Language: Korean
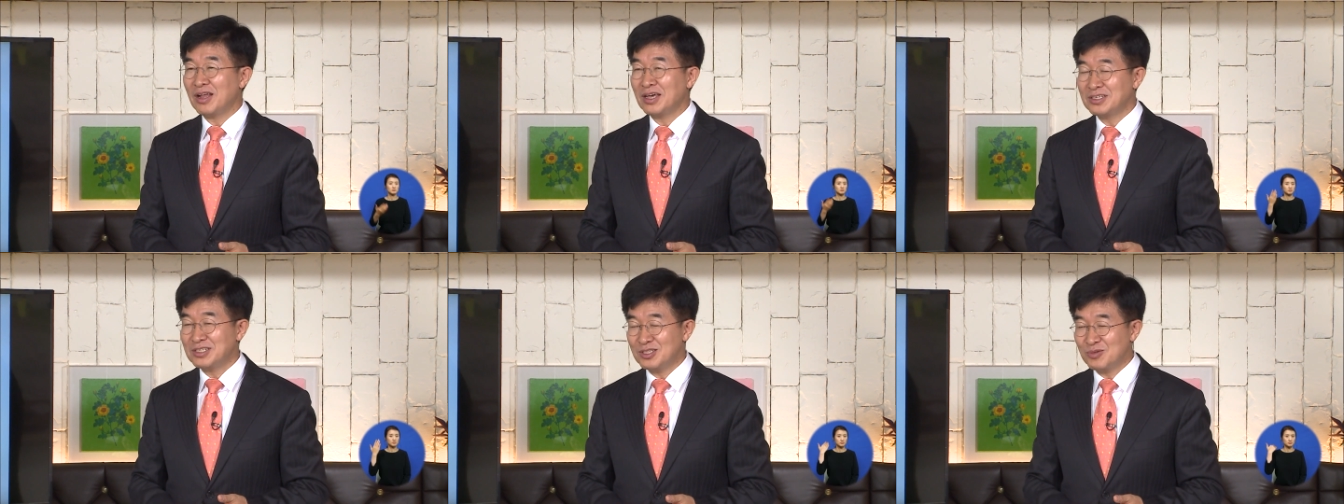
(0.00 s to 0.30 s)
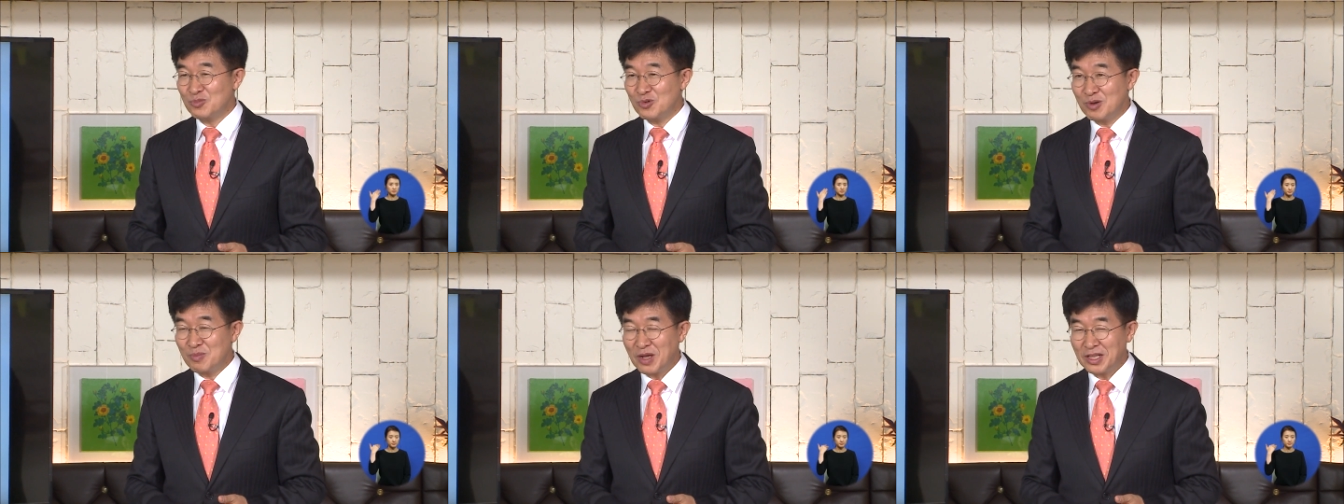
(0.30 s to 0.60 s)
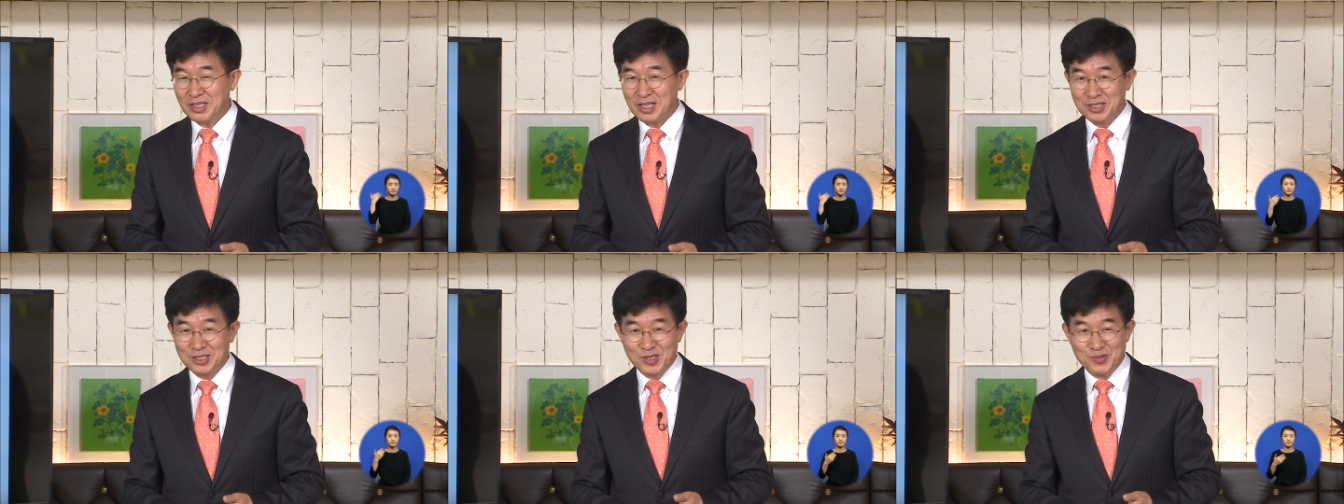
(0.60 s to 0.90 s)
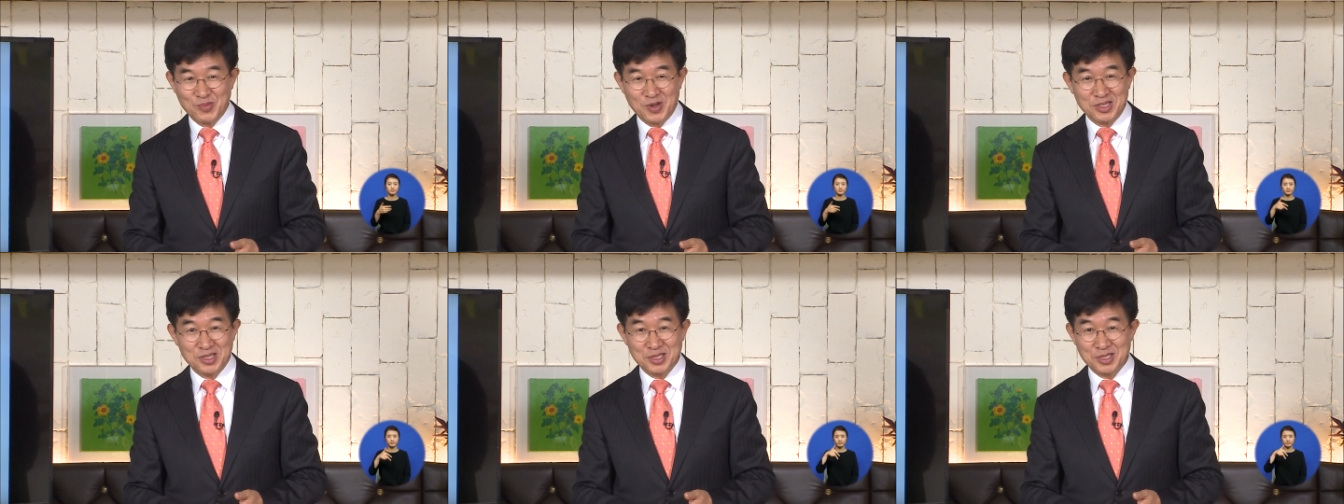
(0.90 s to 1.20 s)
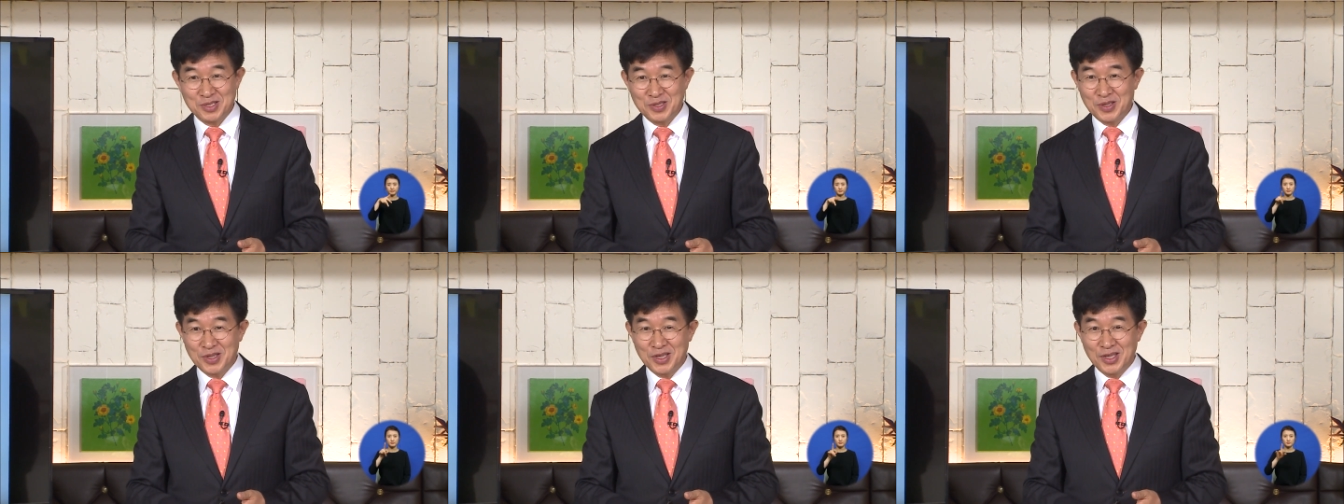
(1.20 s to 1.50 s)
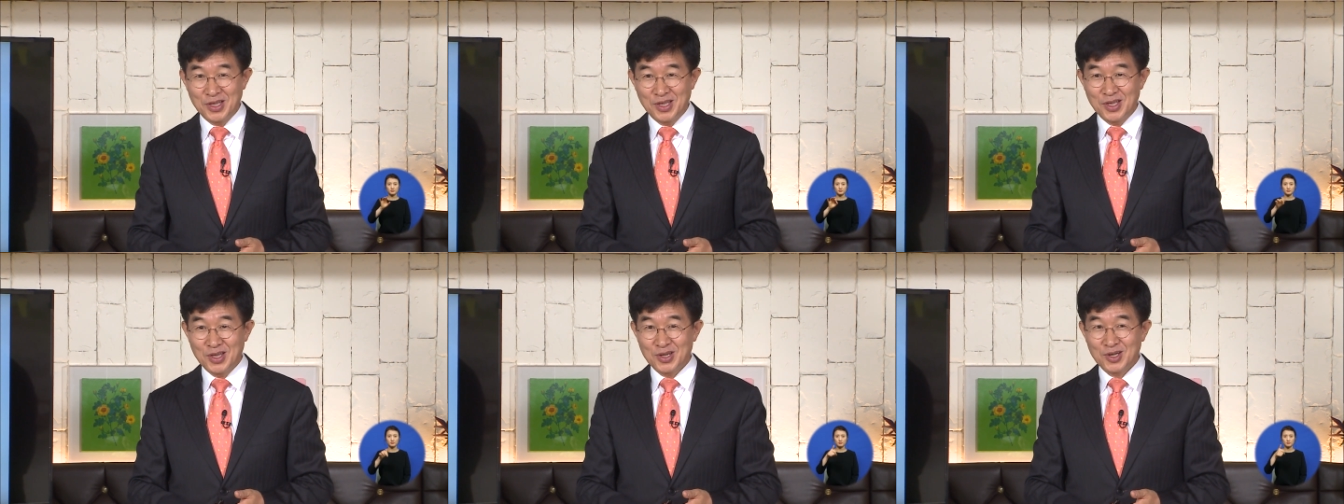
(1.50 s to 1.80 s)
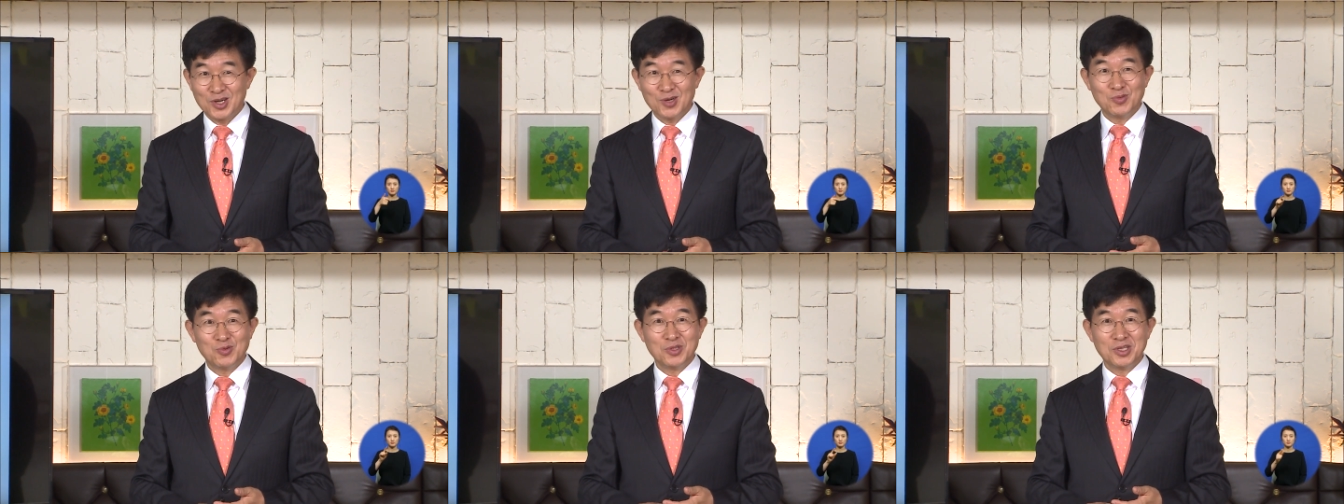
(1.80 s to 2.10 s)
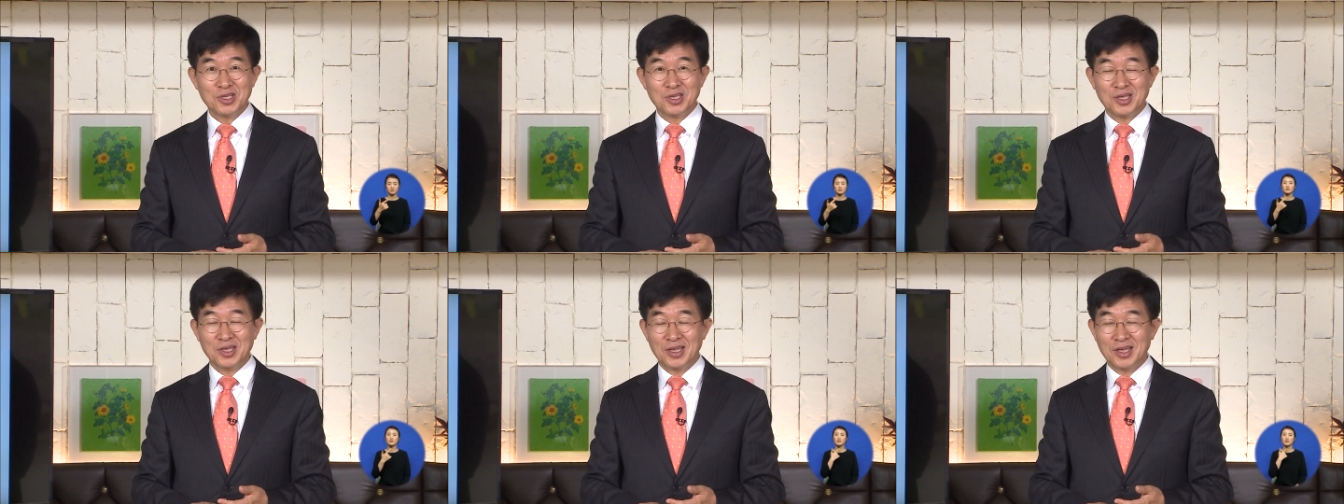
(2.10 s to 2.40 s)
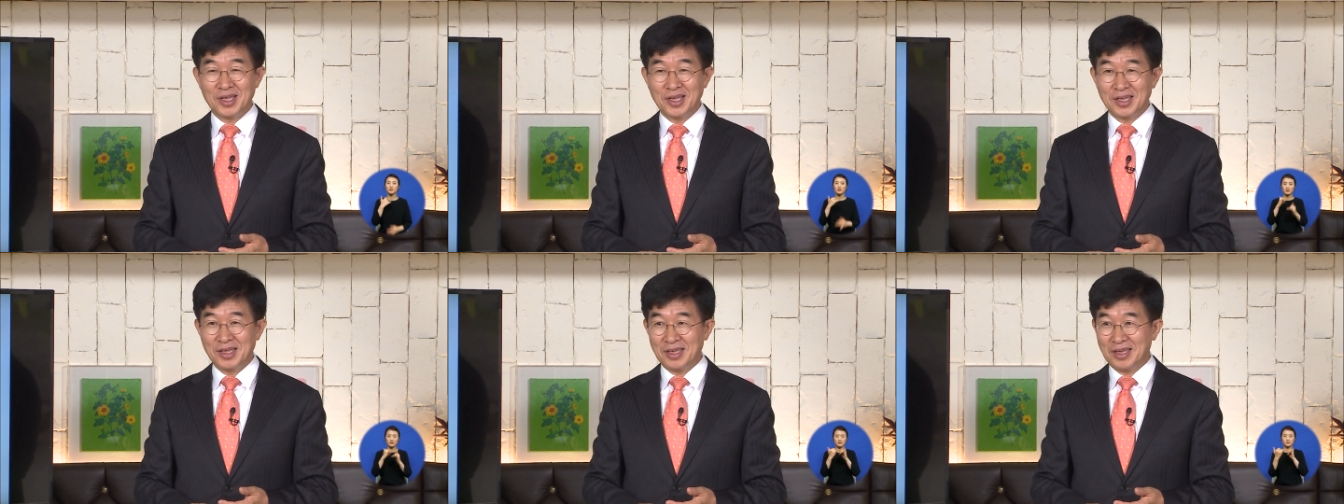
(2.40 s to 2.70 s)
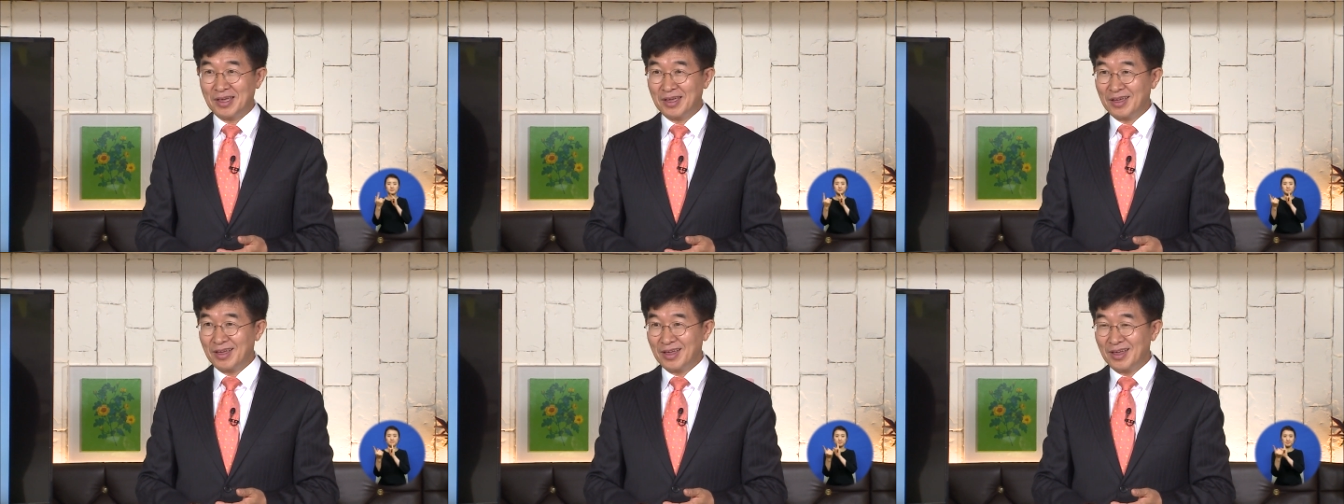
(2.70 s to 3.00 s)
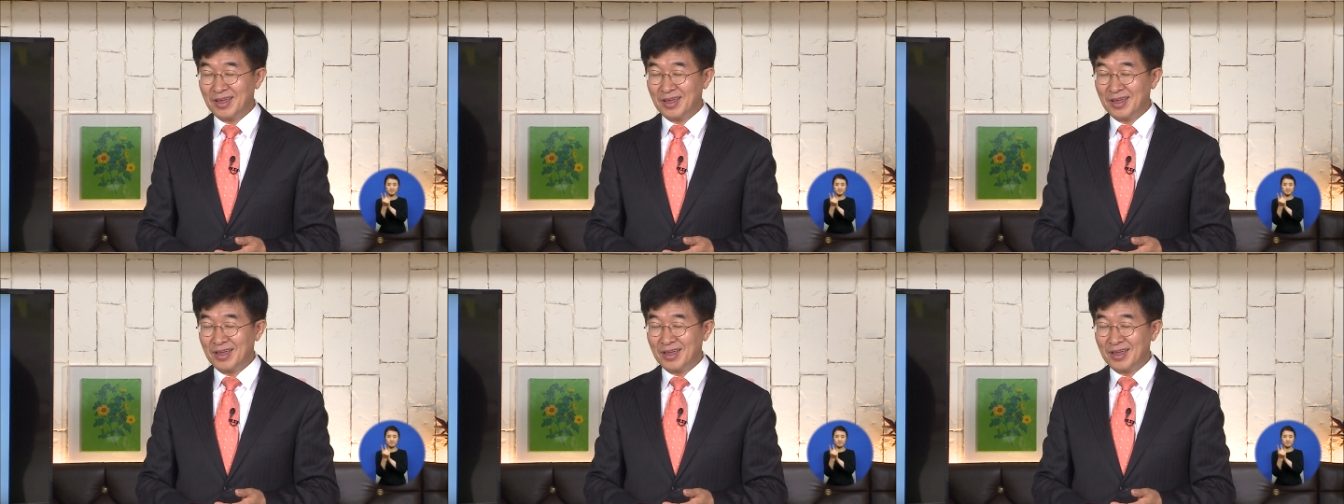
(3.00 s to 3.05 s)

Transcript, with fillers: 하시던 분을 만났더만은 그분이 예,